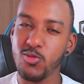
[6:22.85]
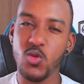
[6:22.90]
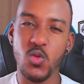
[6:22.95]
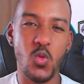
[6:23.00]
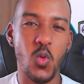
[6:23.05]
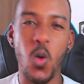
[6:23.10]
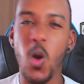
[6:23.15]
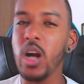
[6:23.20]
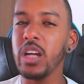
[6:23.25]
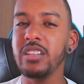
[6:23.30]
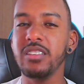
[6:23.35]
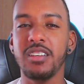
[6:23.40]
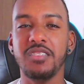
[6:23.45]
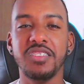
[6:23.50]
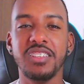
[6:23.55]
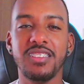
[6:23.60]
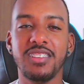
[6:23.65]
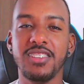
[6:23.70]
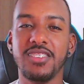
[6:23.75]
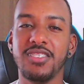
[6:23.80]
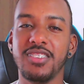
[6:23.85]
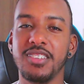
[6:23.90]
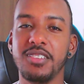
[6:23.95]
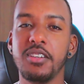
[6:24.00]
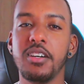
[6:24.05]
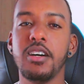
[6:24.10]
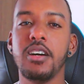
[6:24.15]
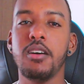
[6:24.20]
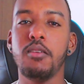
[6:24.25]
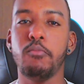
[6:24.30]
corre, já vem assistir,
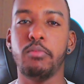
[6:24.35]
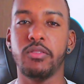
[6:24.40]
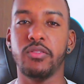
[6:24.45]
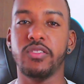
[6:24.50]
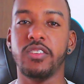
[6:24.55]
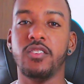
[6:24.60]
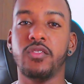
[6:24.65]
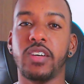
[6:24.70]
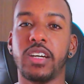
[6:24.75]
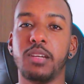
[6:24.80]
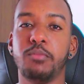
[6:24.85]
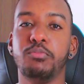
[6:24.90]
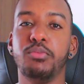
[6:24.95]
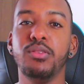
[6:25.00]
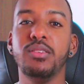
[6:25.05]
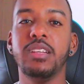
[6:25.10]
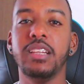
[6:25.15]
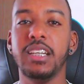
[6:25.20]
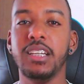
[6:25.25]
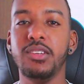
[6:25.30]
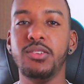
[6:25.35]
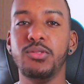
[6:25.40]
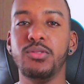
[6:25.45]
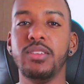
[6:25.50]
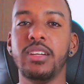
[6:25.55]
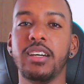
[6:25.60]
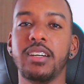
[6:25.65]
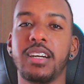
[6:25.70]
pra vocês ficarem por dentro, né?